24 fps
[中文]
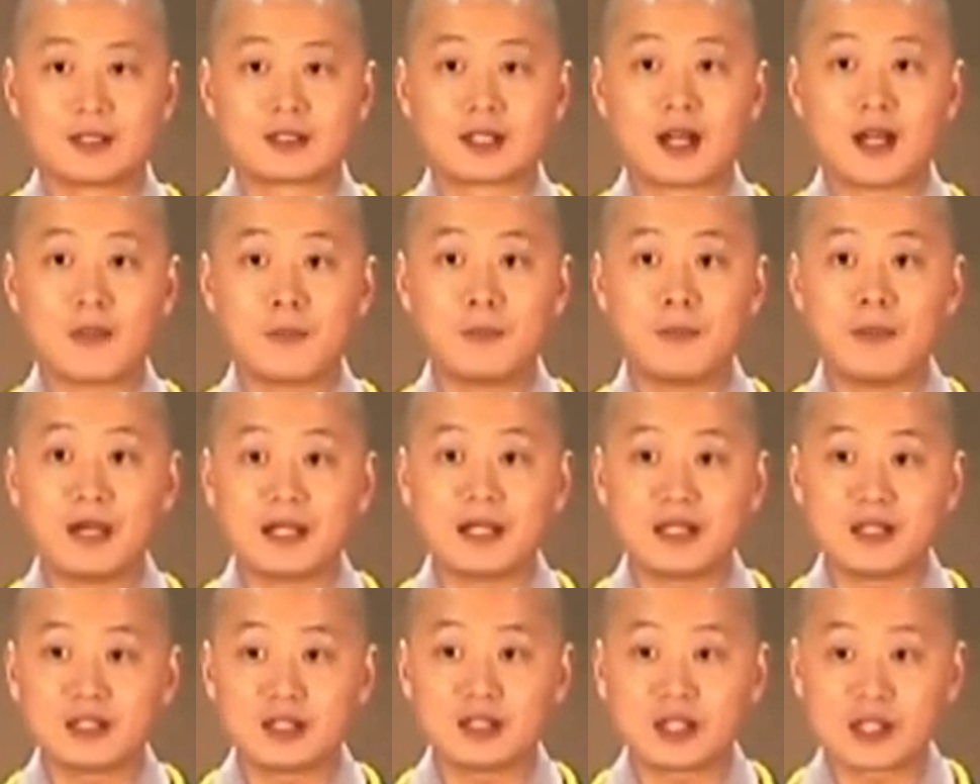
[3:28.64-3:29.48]
他
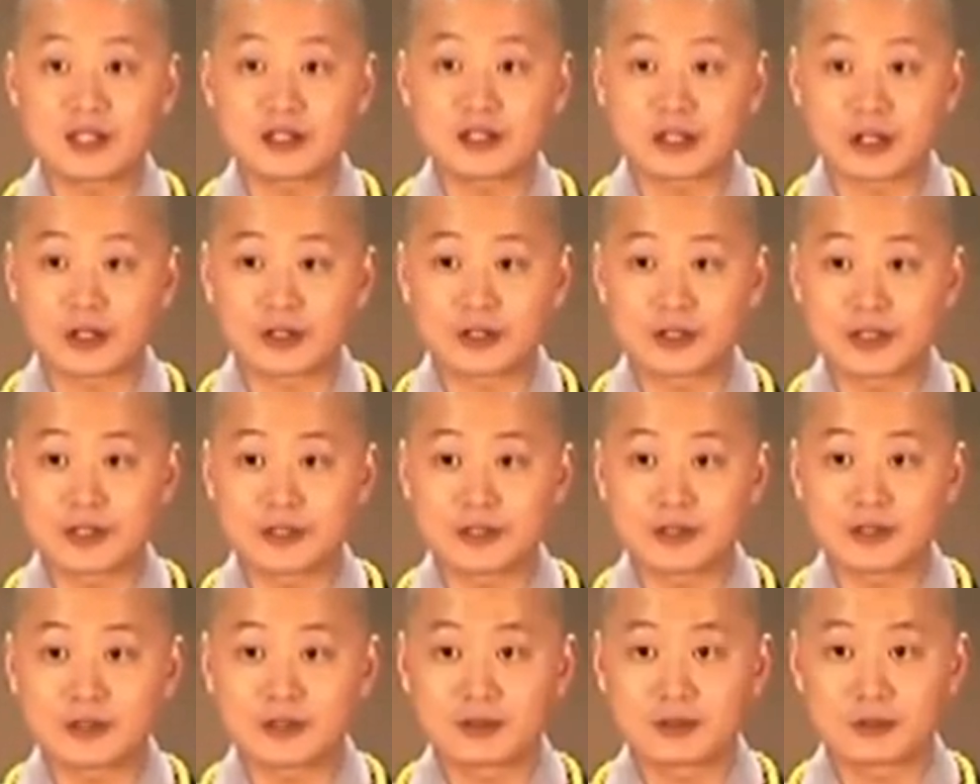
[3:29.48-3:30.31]
每一天早晨
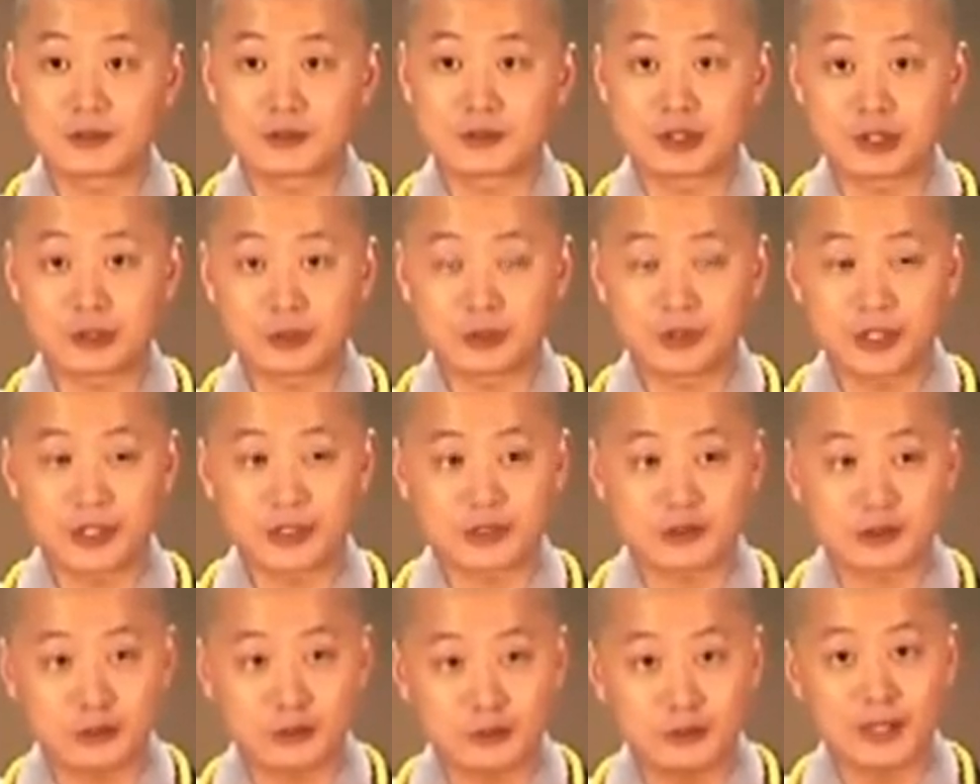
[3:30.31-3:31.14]
从酒
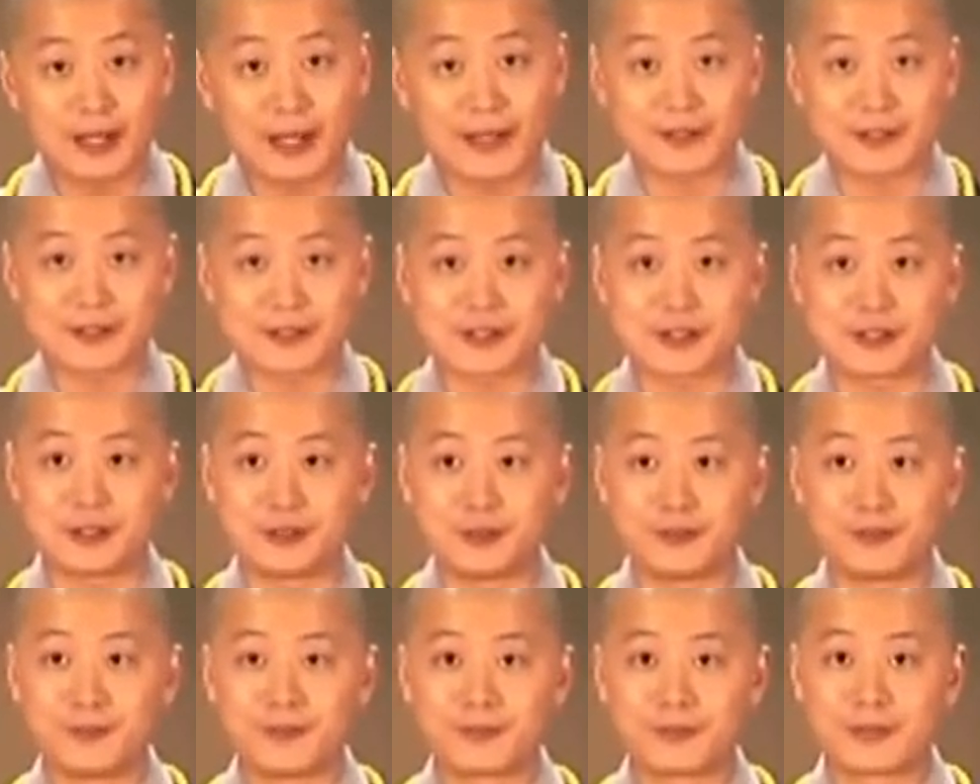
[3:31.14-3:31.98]
店出来的时
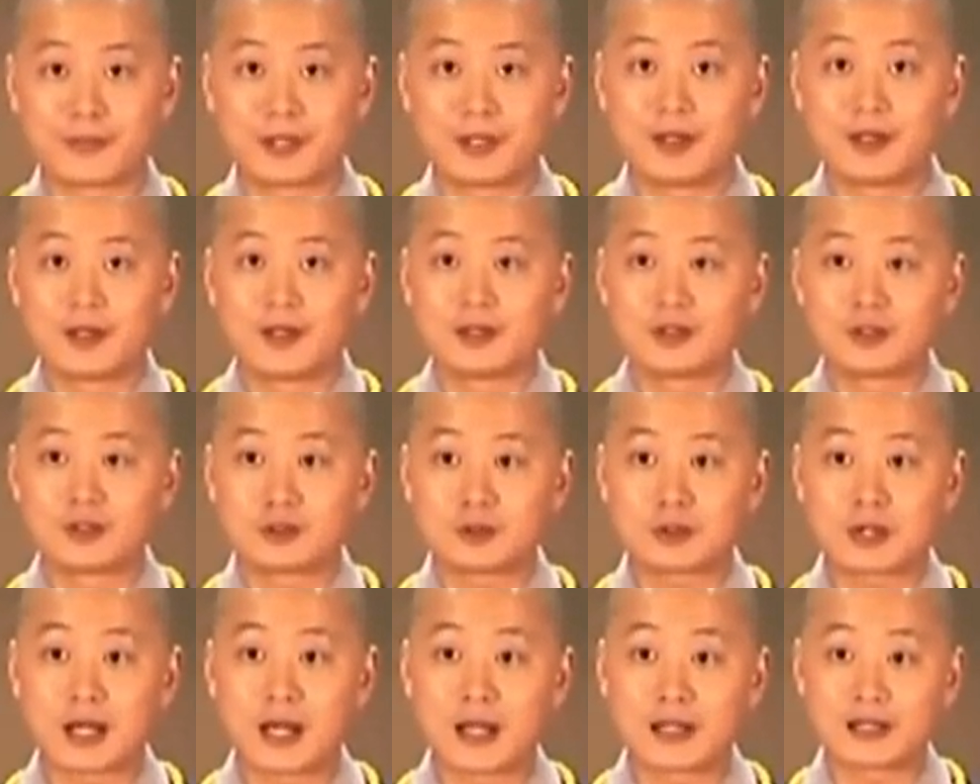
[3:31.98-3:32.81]
候，
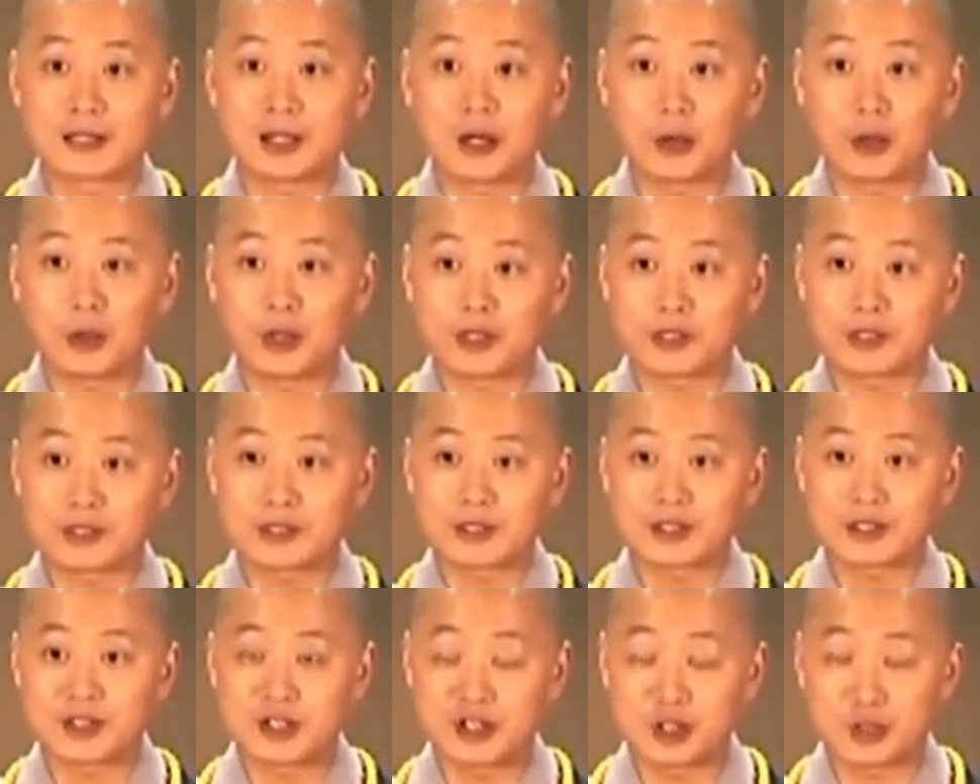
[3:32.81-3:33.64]
就看到啊，这
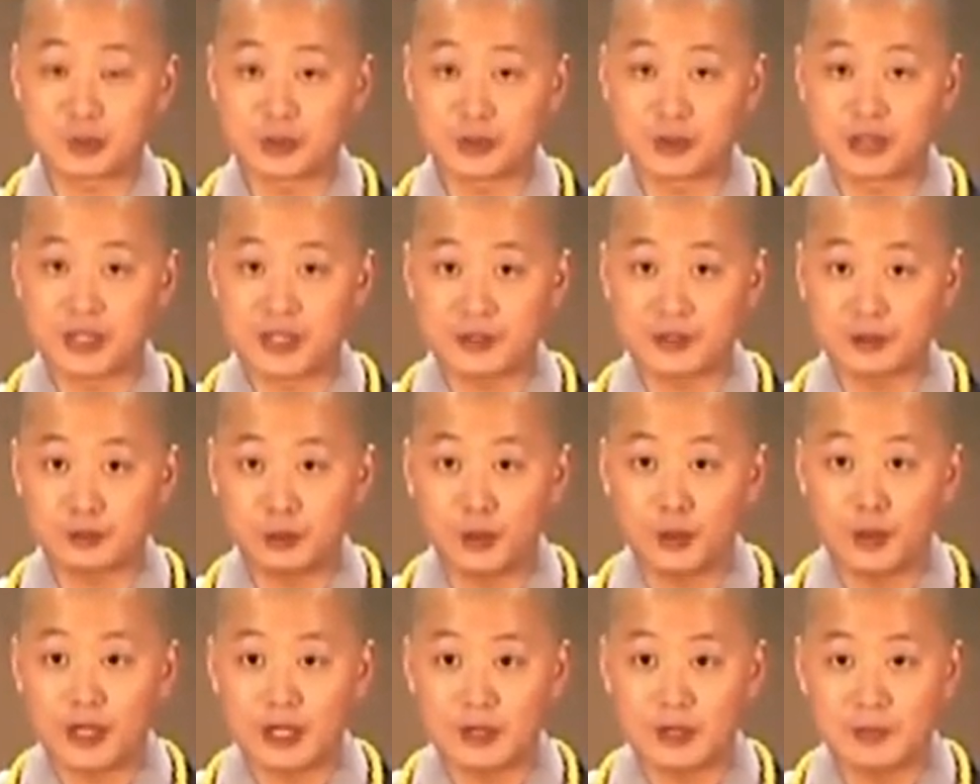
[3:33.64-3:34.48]
个酒店
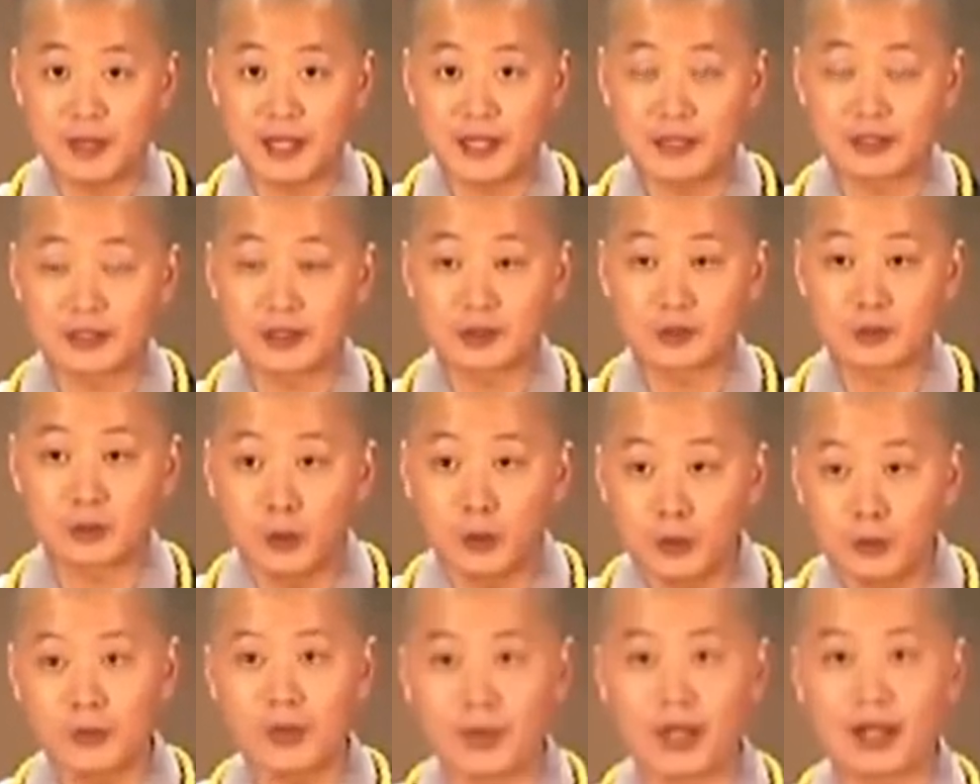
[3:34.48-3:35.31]
对面的
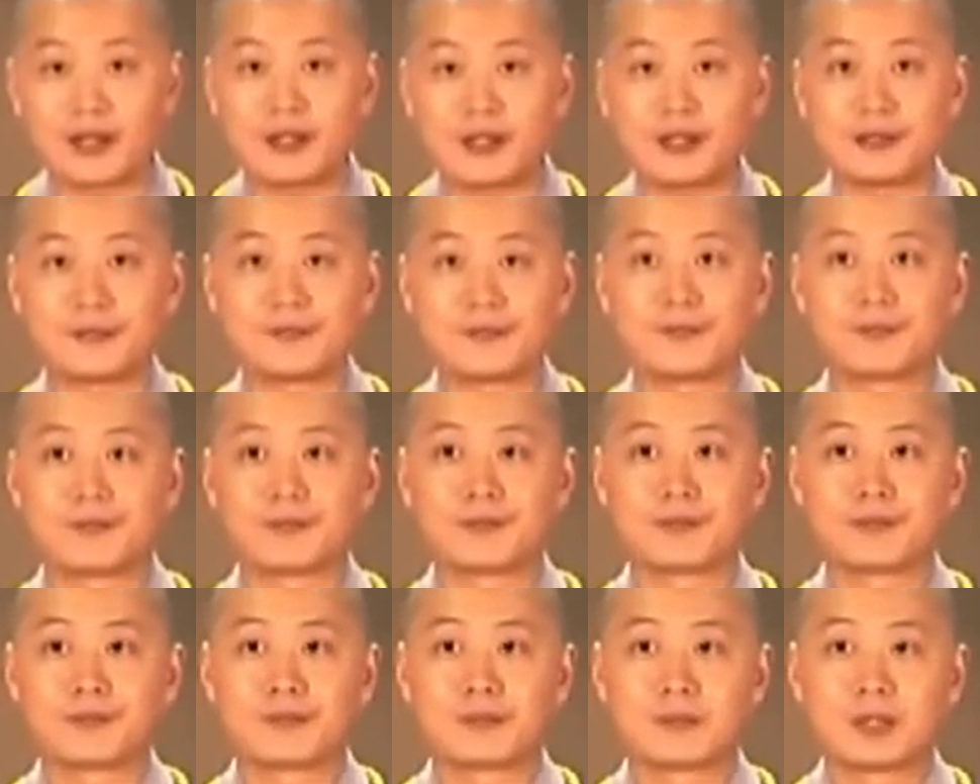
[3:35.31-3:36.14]
公园里，
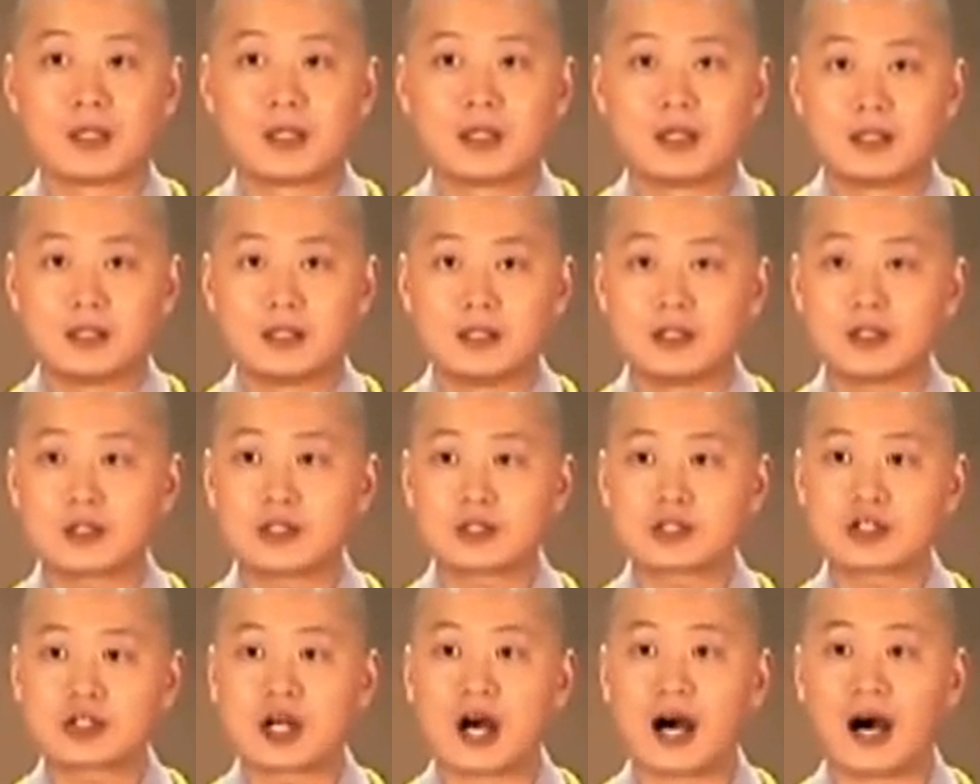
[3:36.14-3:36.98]
一
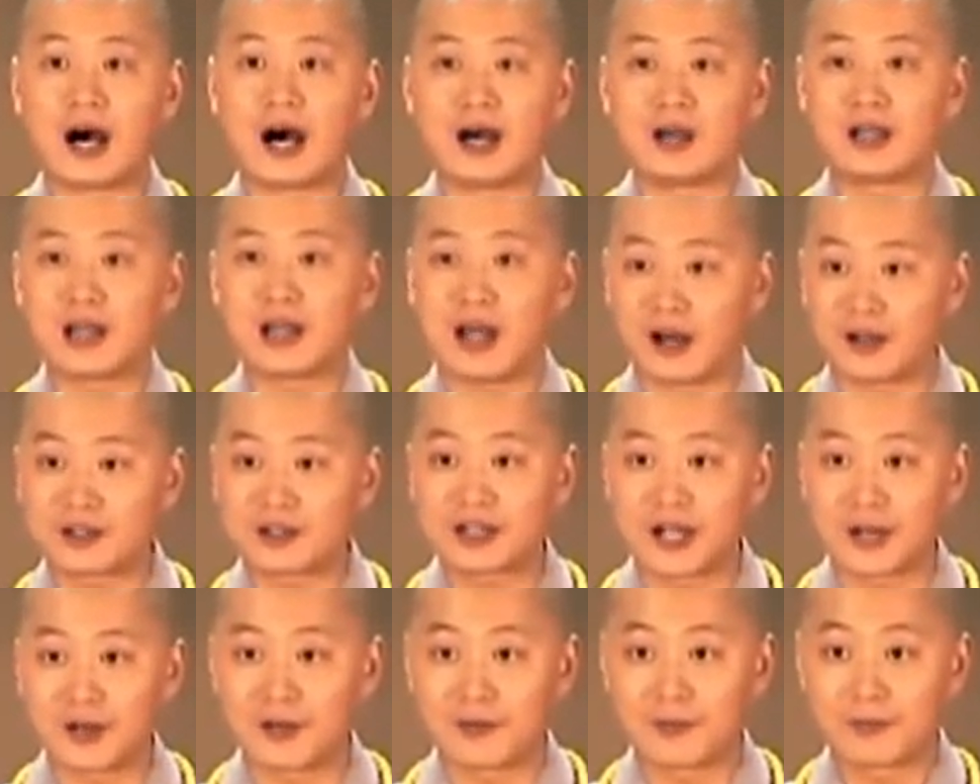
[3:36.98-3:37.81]
个长廊
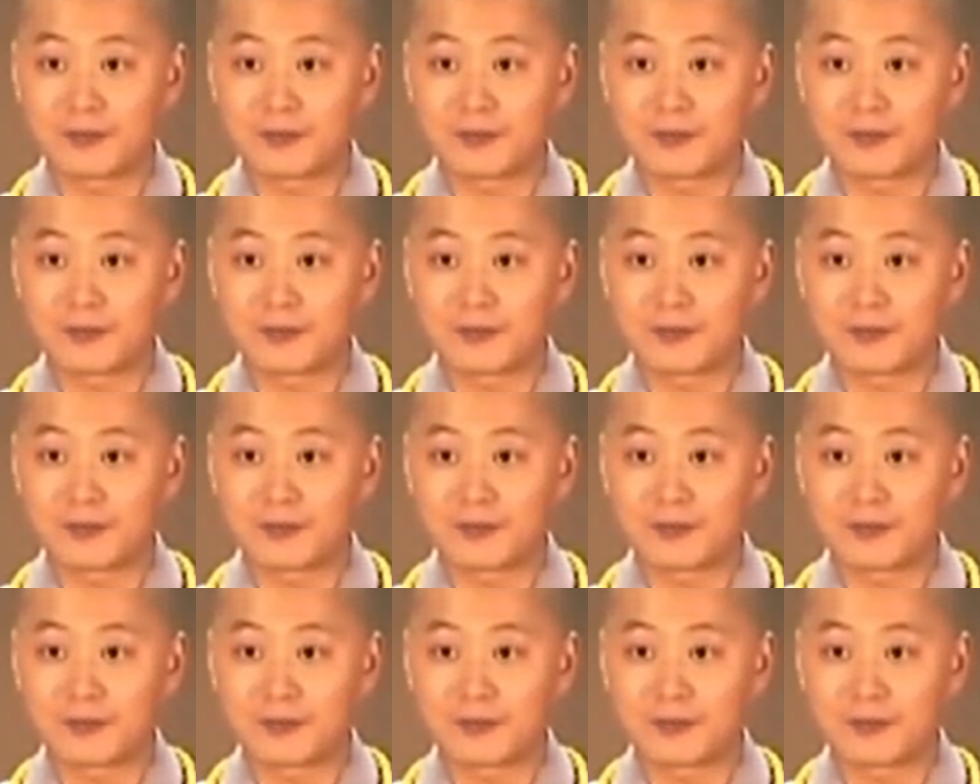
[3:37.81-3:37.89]
上